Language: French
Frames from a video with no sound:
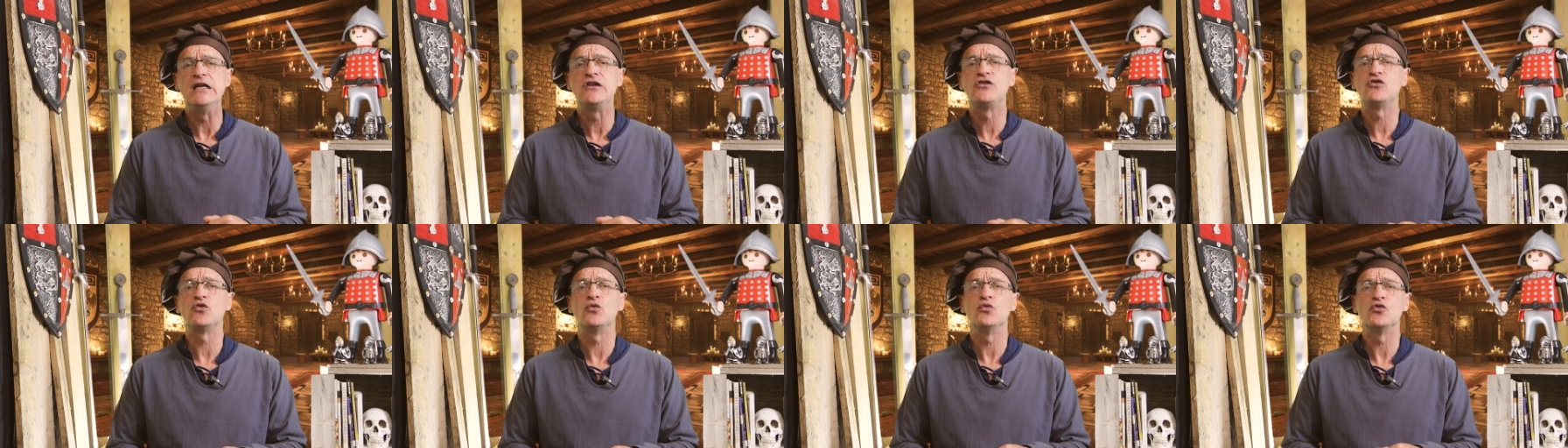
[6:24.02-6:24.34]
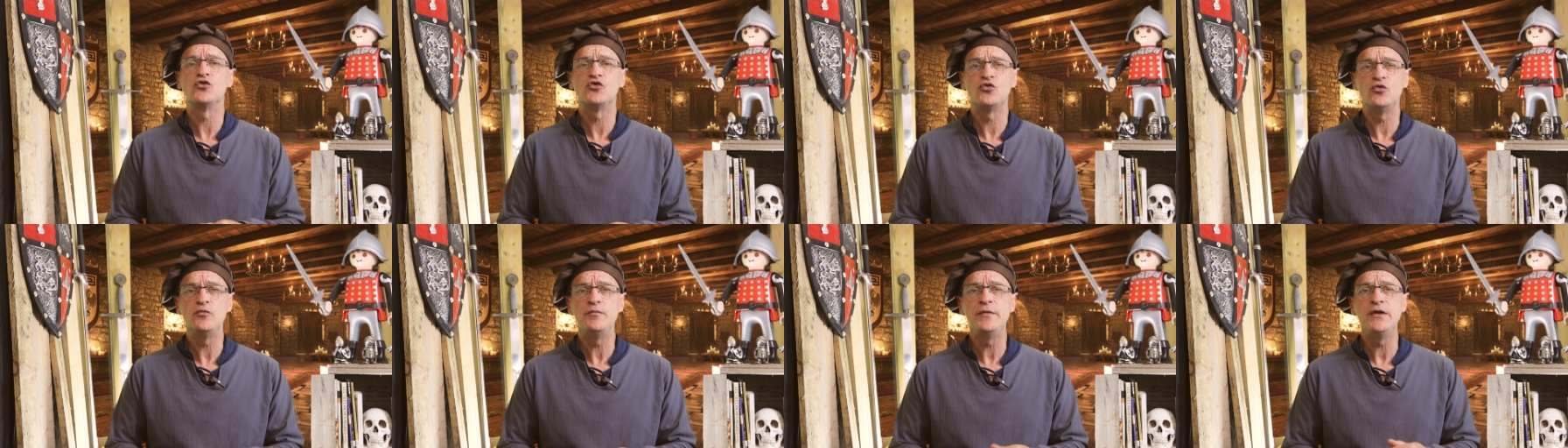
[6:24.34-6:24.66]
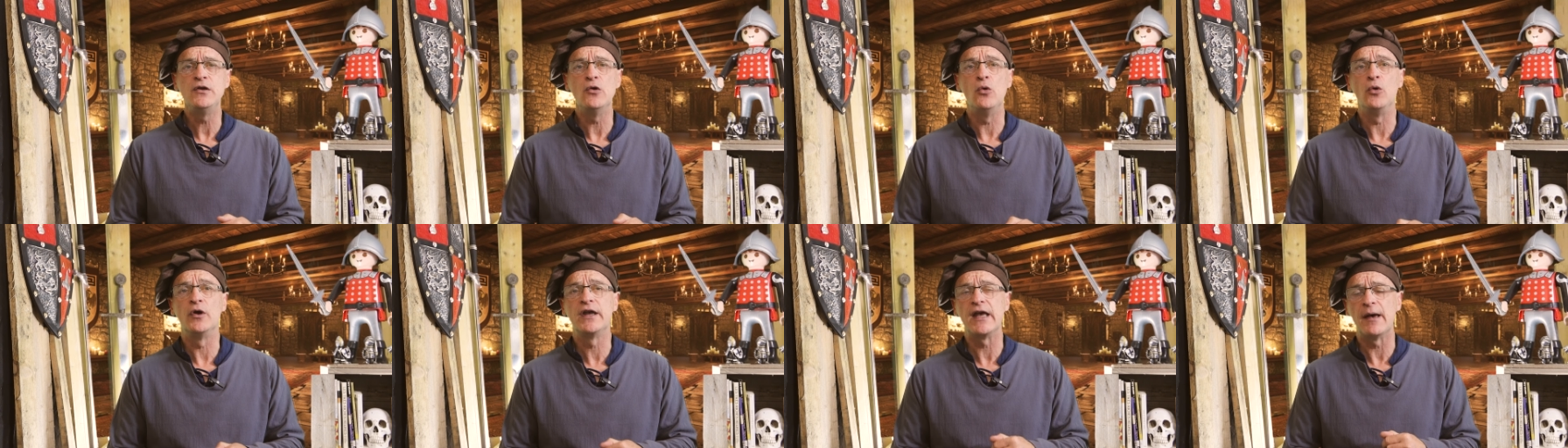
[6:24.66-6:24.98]
ils sont
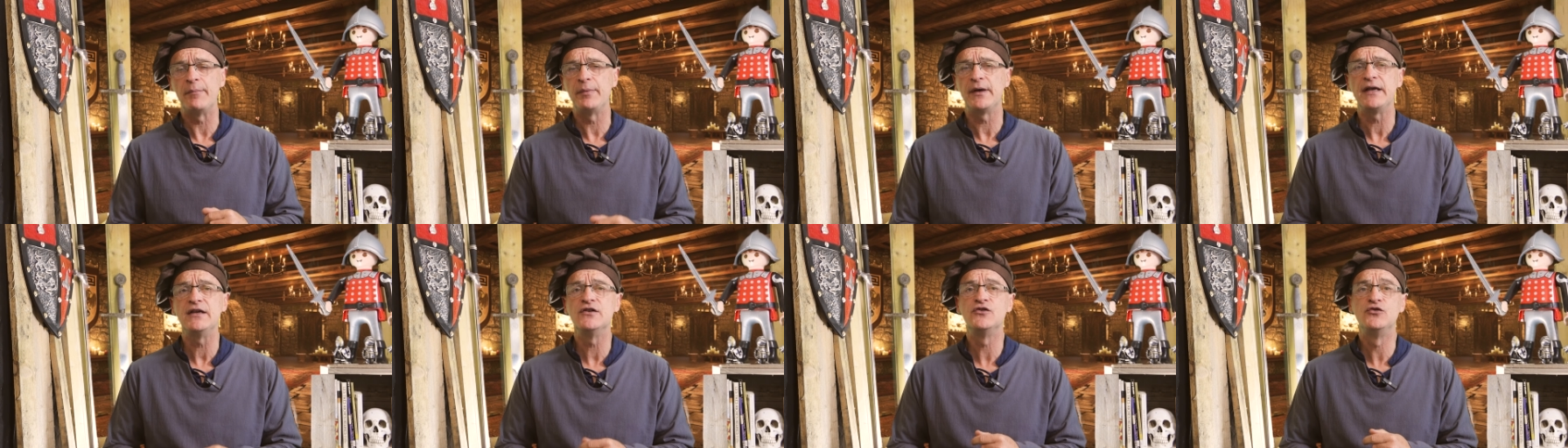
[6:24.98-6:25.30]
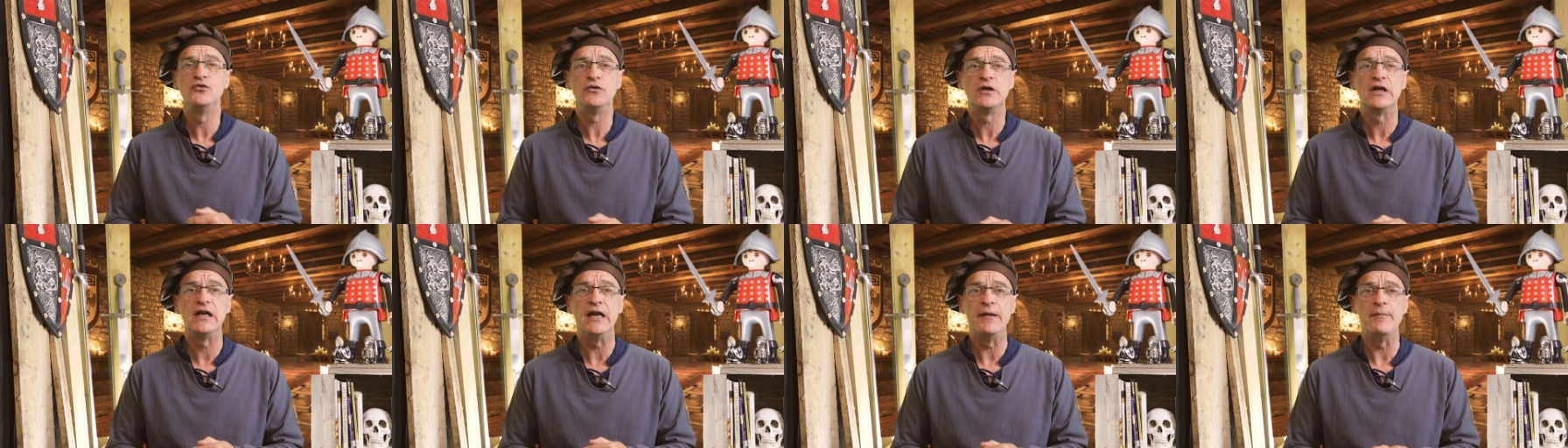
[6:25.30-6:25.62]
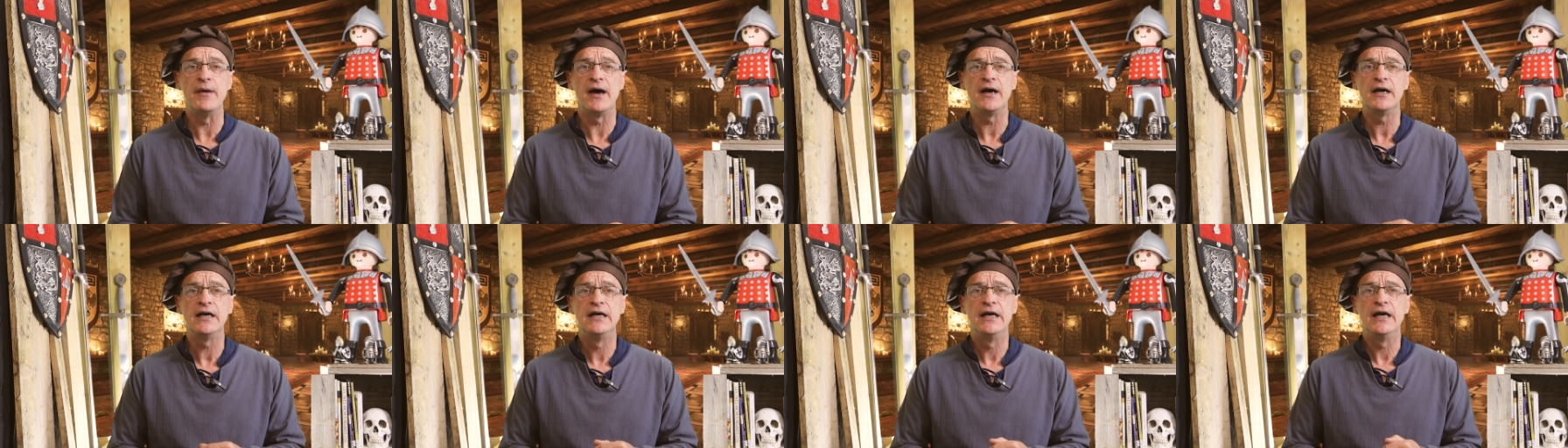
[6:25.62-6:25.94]
soumis aux caprices du
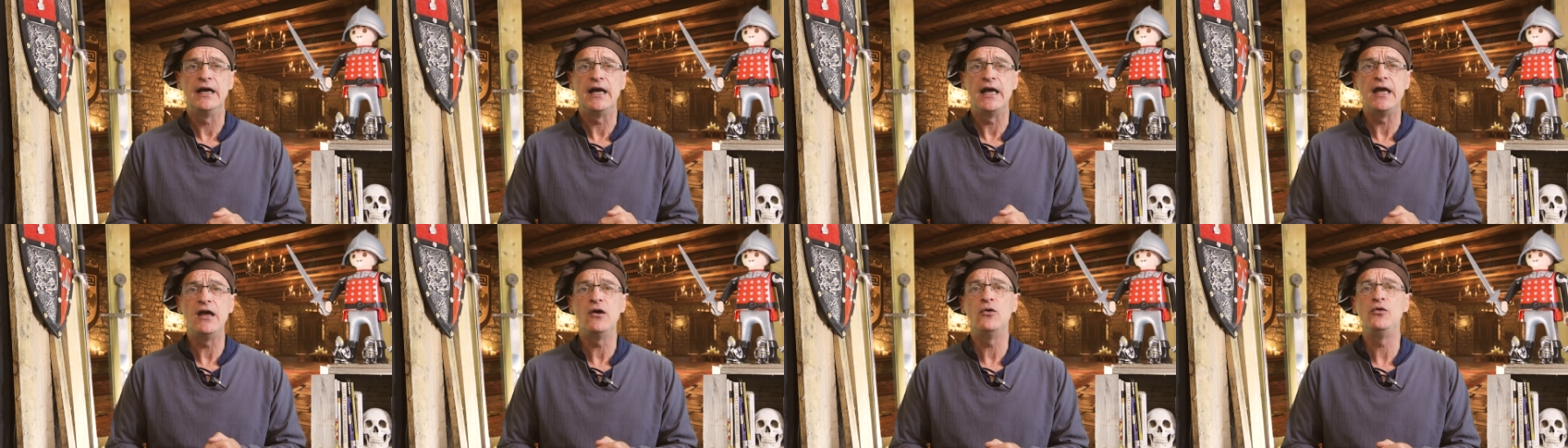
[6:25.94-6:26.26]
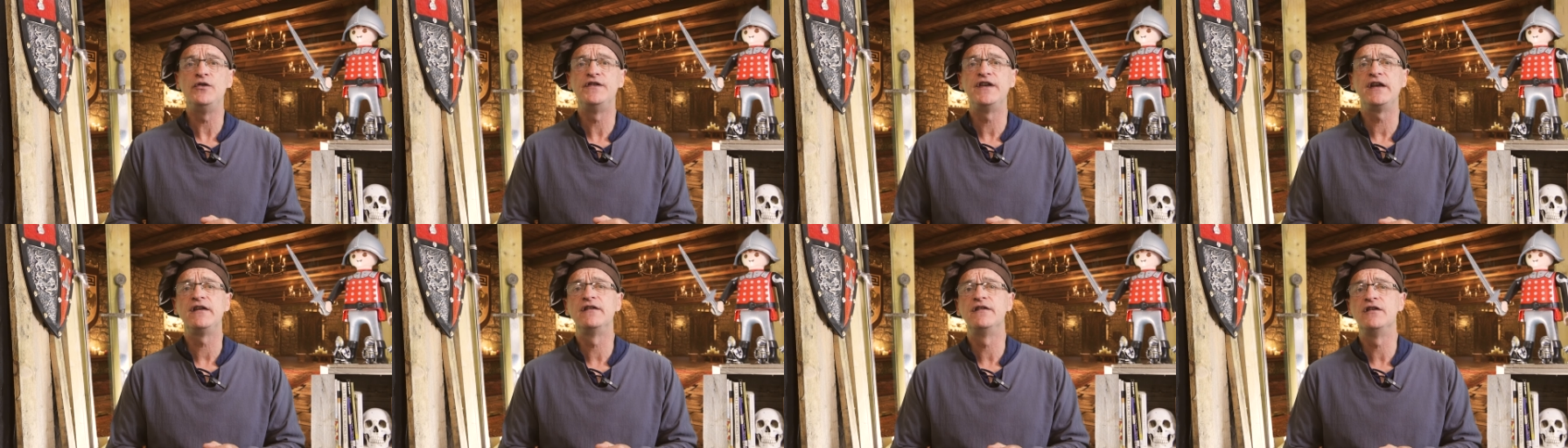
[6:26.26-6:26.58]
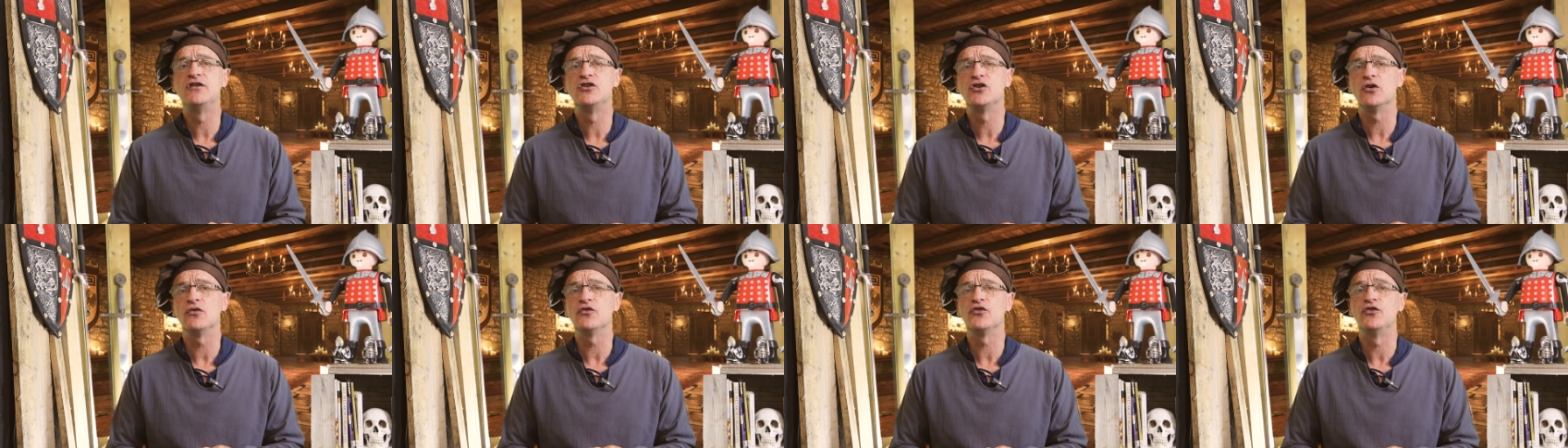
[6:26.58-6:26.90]
climat et aux
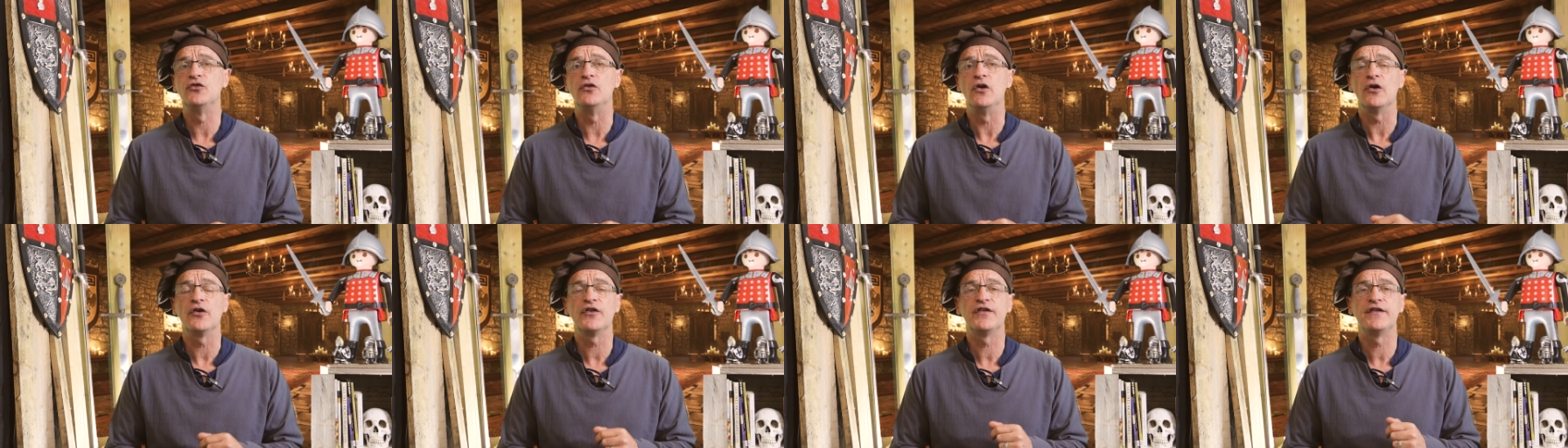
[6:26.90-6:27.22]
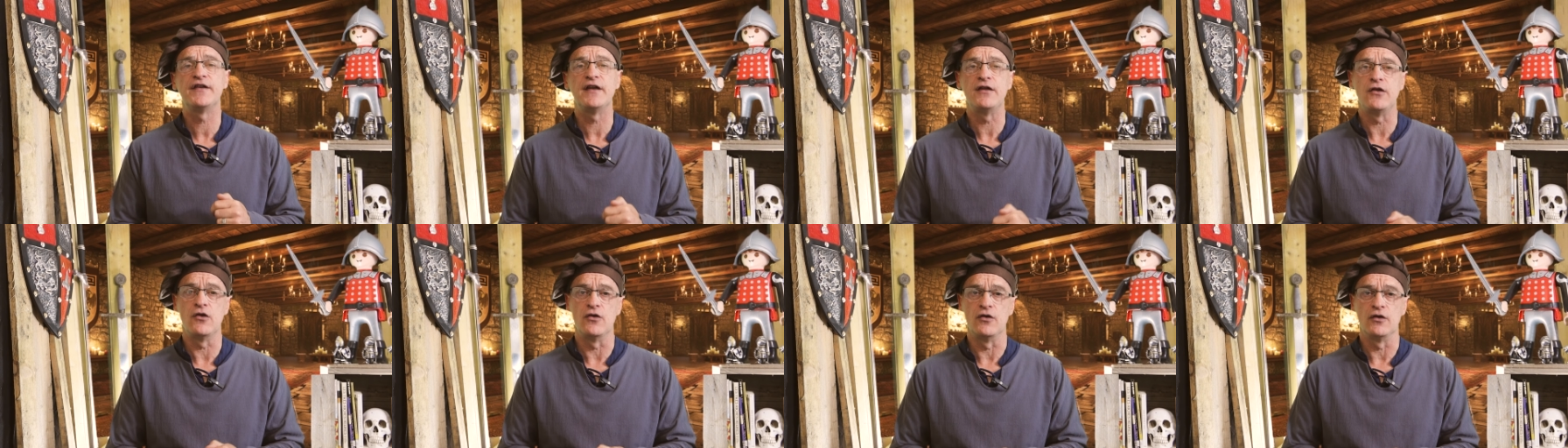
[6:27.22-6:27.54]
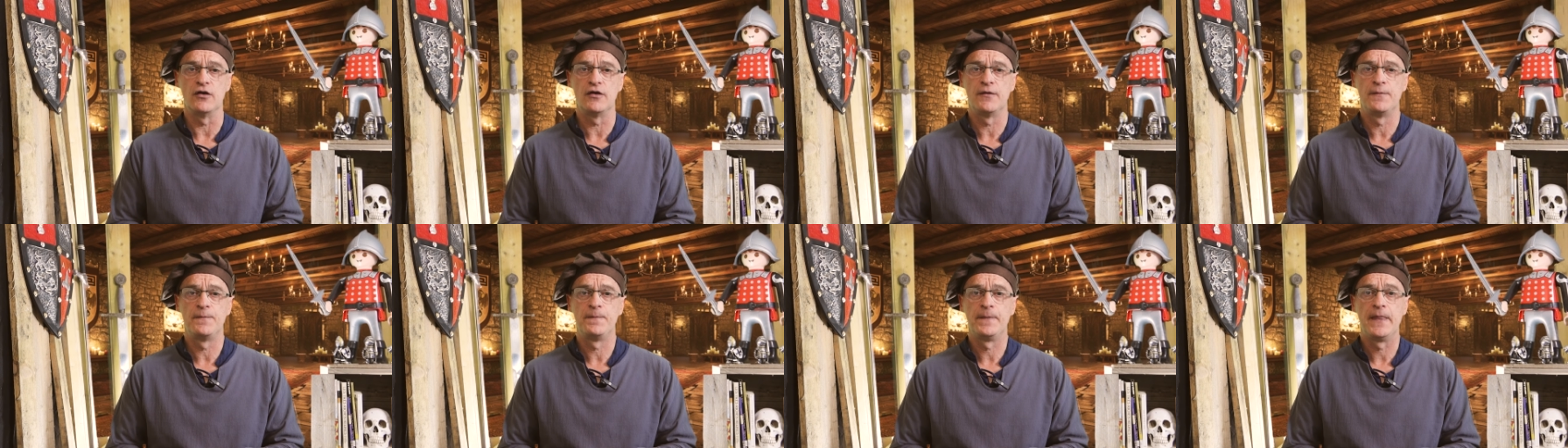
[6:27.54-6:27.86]
exigences de leur
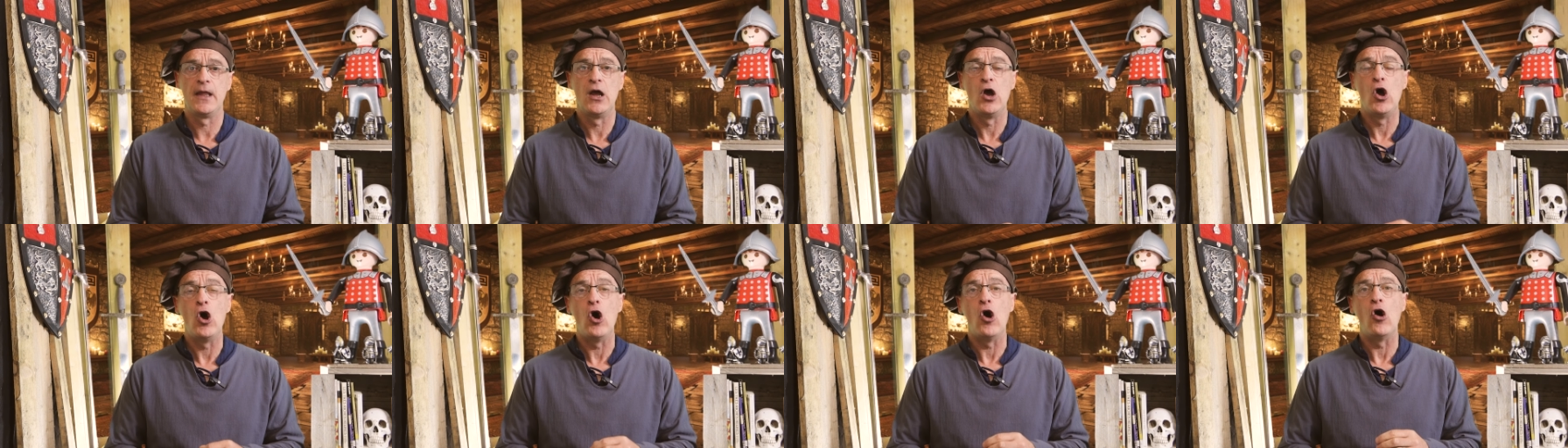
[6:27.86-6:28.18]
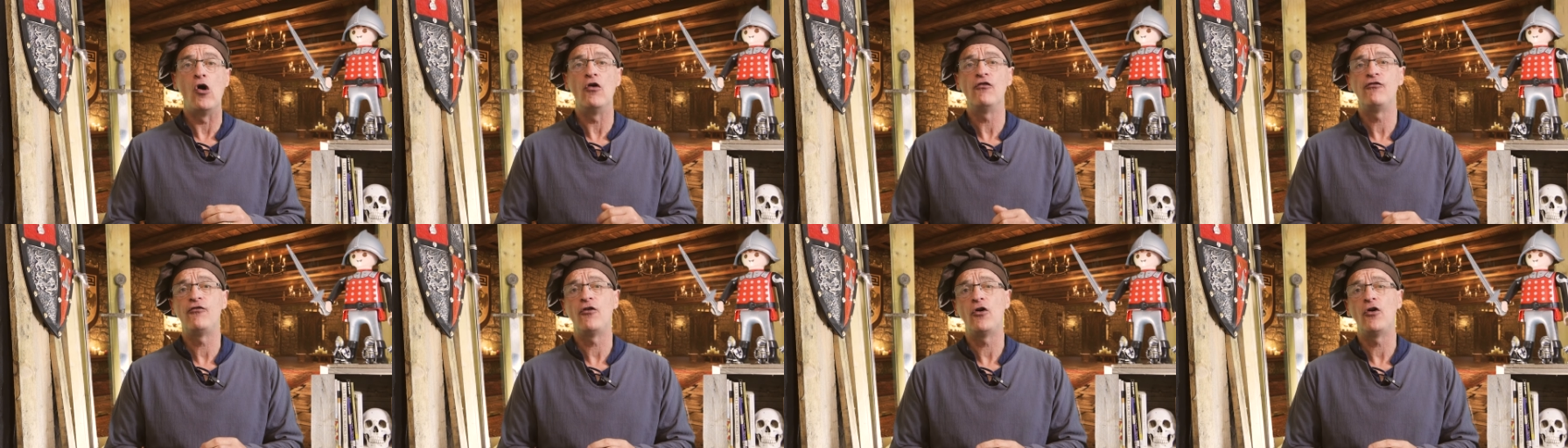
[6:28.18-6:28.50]
seigneur. En